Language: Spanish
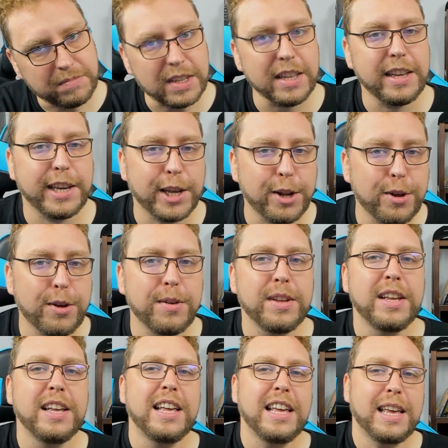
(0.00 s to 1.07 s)
creo
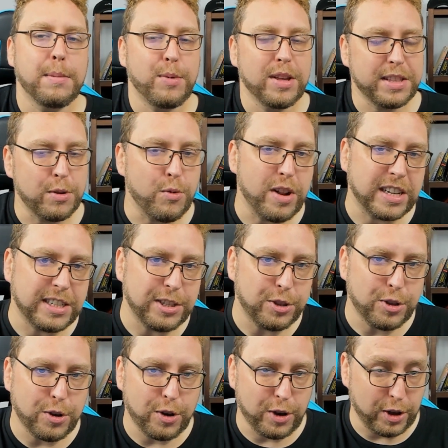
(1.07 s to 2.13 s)
que puede tener un
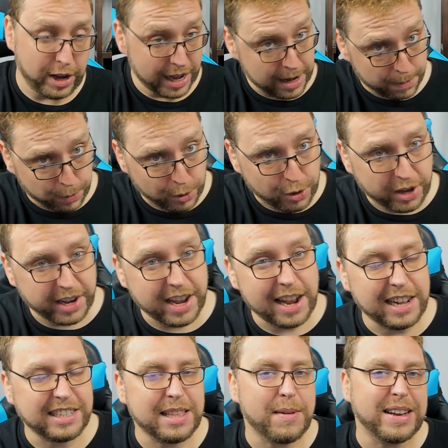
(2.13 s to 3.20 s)
éxito en el público
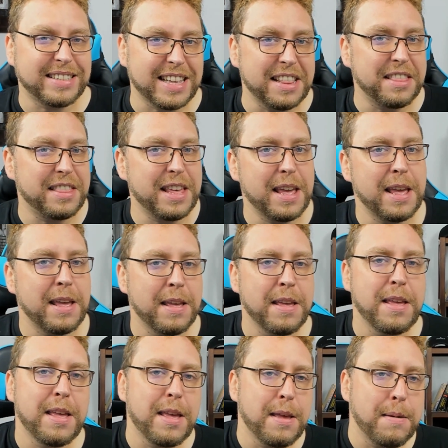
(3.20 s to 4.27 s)
generalista bastante,
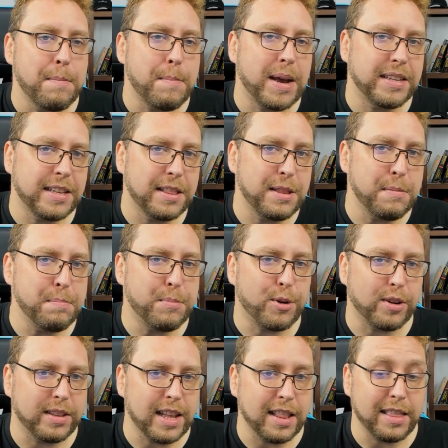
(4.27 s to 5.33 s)
bastante
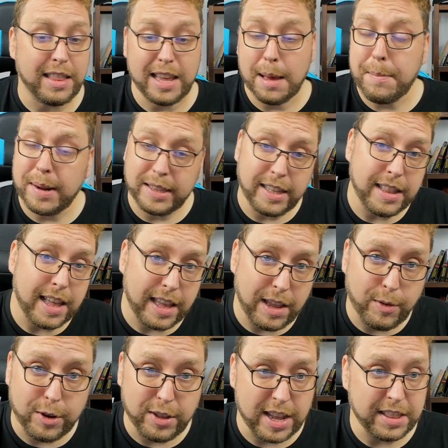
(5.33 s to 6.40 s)
importante. Y a partir de ahí,
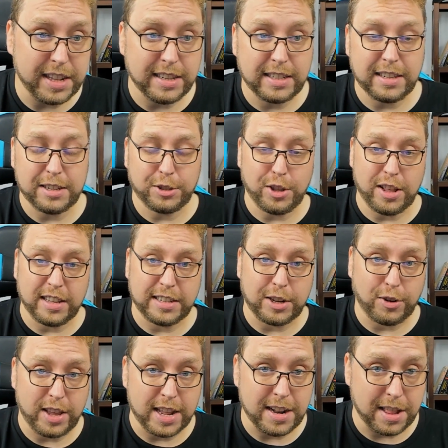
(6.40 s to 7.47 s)
cuando ya tienes esa historia
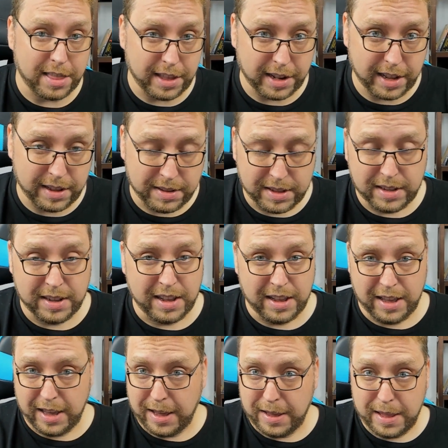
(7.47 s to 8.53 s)
desarrollada en el cine,
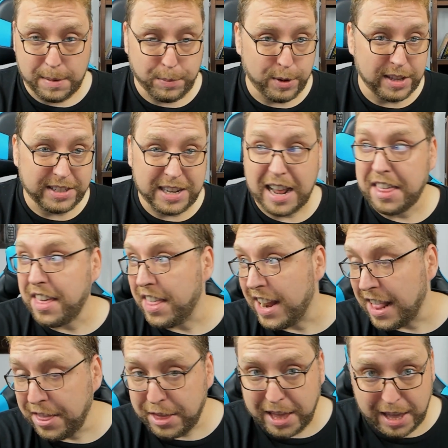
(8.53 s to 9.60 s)
eh, ya puedes ir hacia
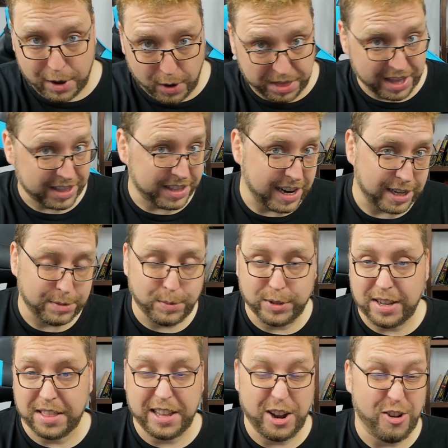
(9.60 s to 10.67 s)
adelante o hacia atrás, puedes
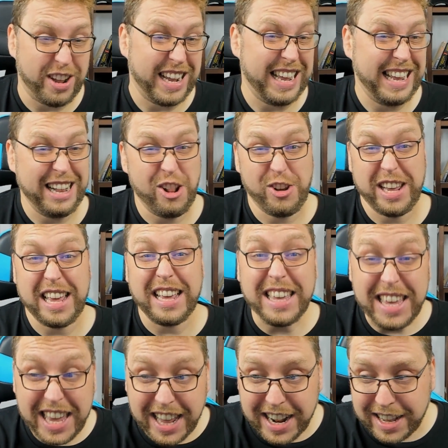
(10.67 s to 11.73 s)
hacer lo que, lo que
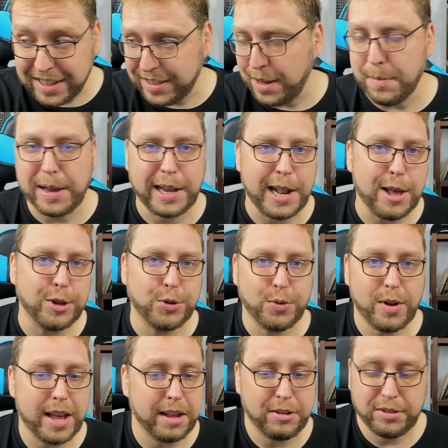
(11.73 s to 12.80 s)
quieras. Imaginaos
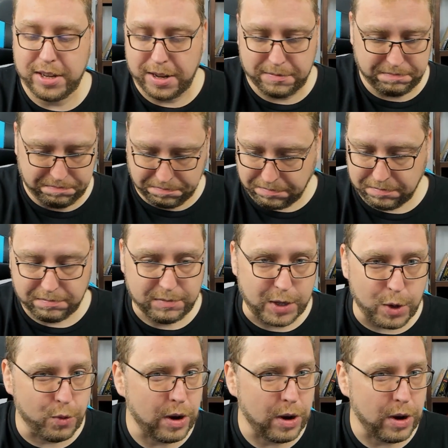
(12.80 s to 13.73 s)
una, no sé, una